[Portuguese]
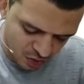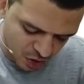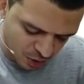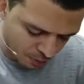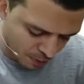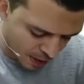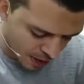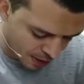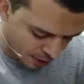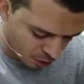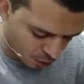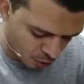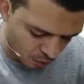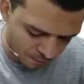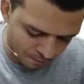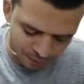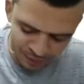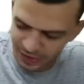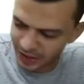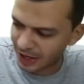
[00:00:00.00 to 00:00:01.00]
de
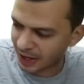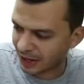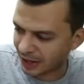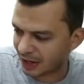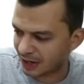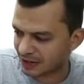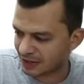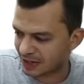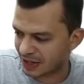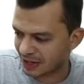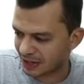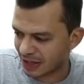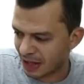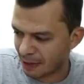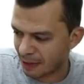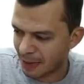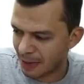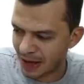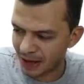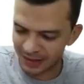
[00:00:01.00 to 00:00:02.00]
banco é
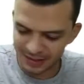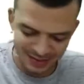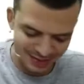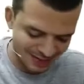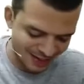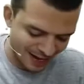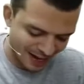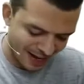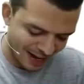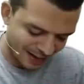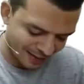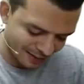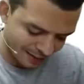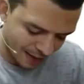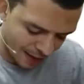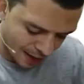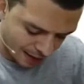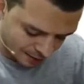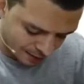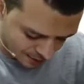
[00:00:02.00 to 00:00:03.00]
acrescentar mais
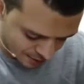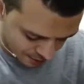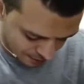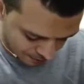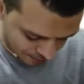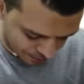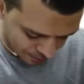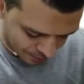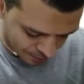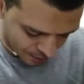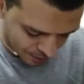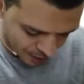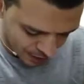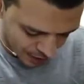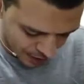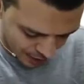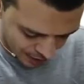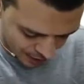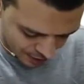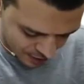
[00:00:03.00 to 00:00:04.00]
caracteres
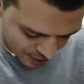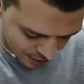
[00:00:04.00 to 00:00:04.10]
a essa